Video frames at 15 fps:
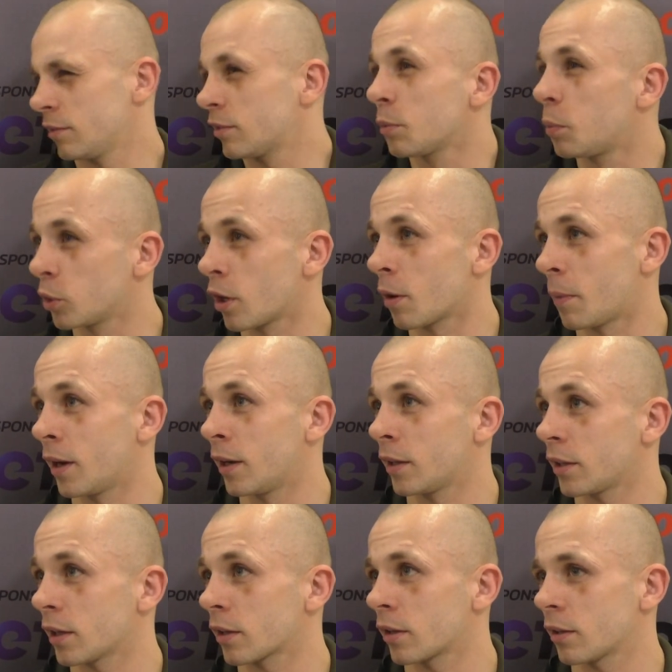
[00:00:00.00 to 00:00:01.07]
to było normalne,
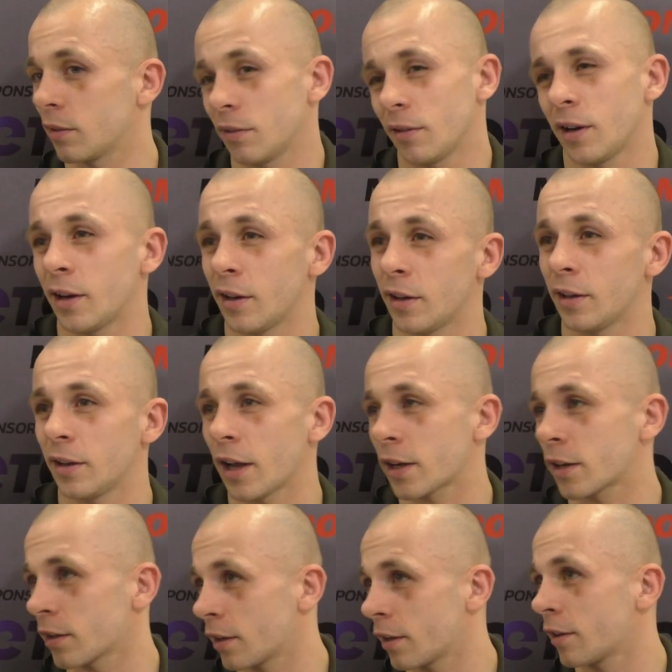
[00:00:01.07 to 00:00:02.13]
tak? a
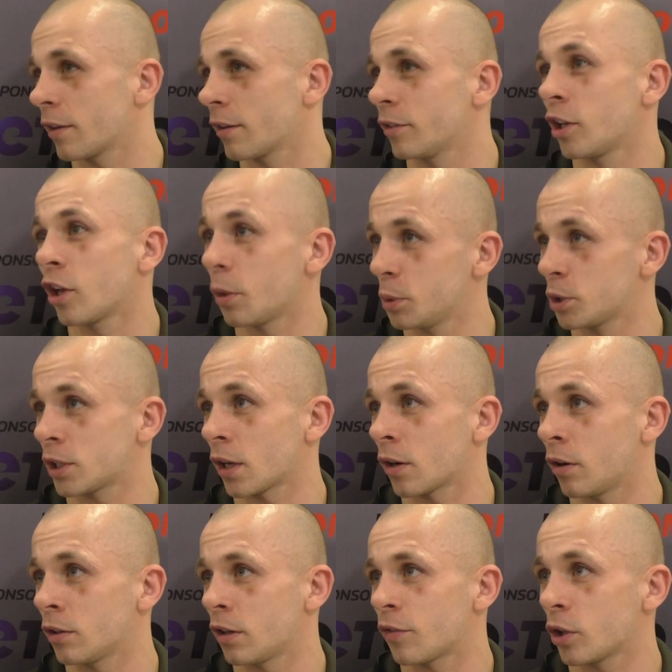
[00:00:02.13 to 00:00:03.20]
jak y, nie robisz
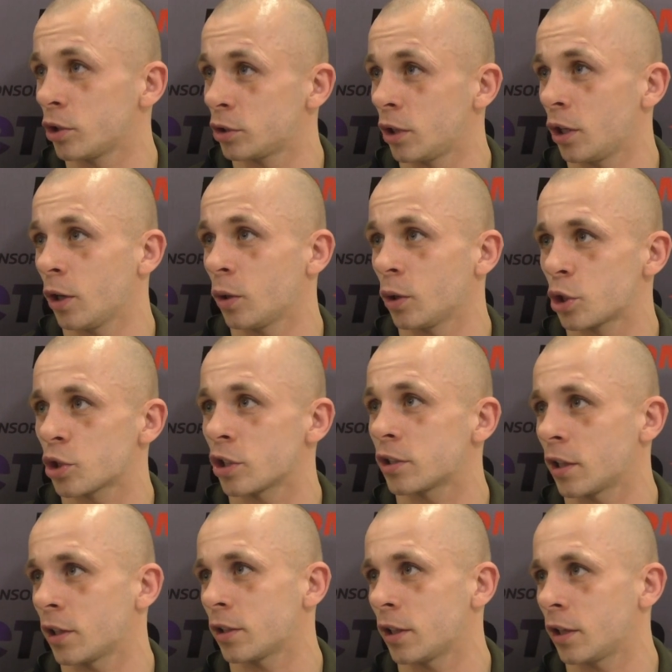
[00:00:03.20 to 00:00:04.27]
tego, nie wchodzisz do ringu, nie czujesz
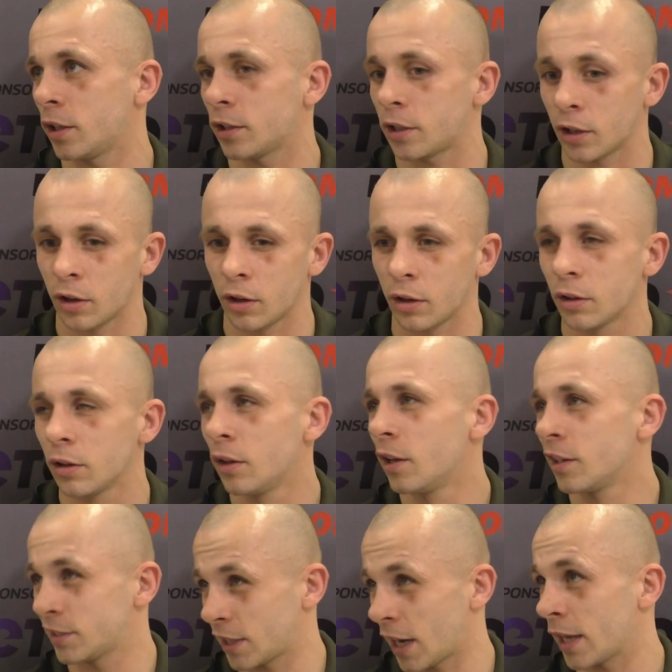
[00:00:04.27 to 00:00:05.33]
tej adrenaliny, tego
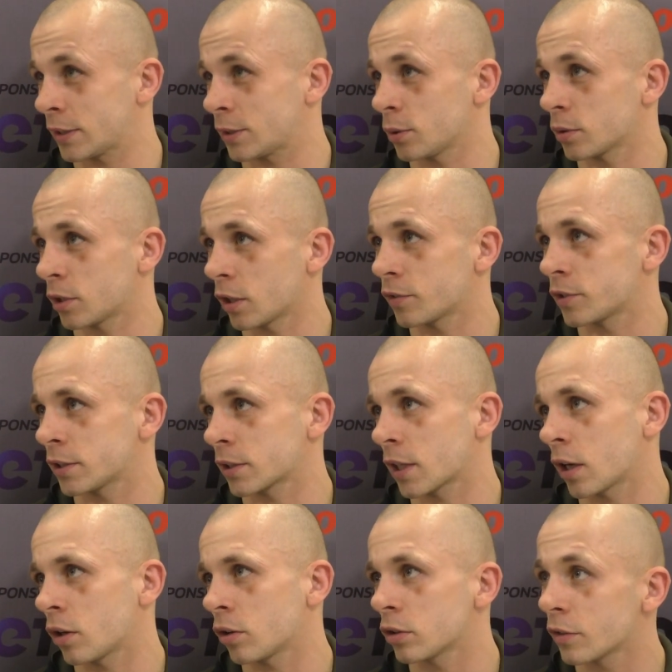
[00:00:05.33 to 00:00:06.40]
stresu, tego
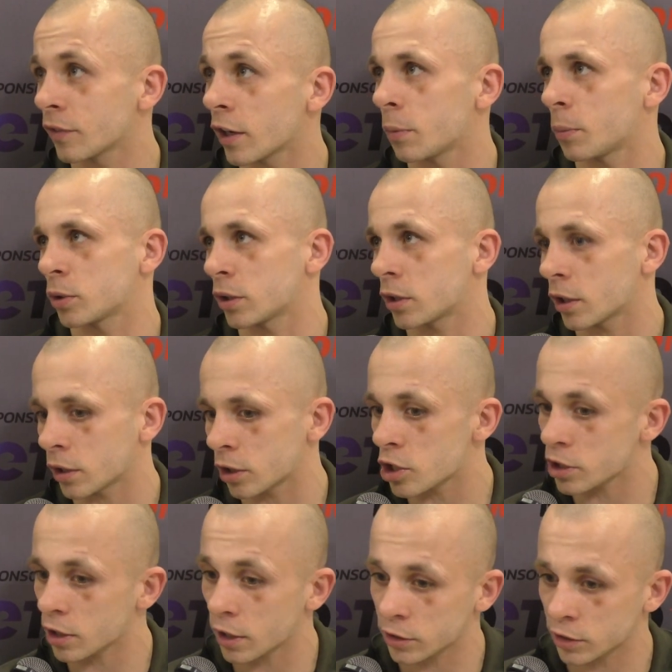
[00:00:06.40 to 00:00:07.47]
wszystkiego, no to wiadomo, to
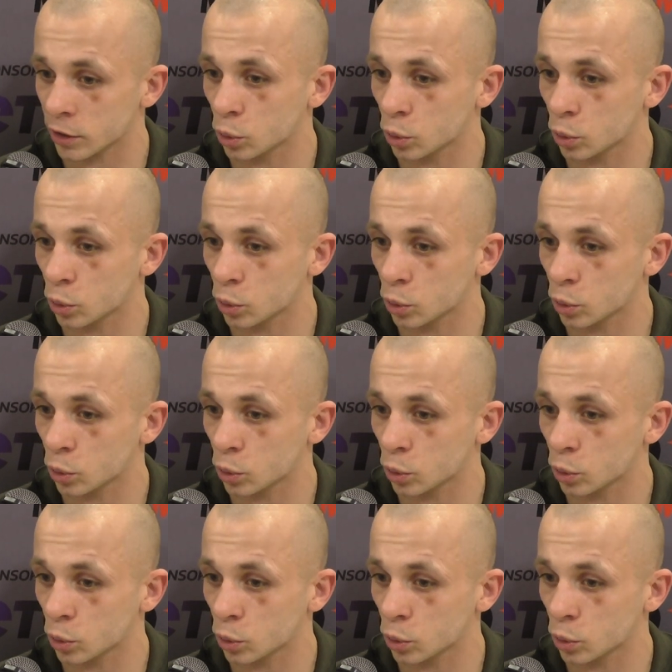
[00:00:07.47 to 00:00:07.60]
troszeczkę tak cię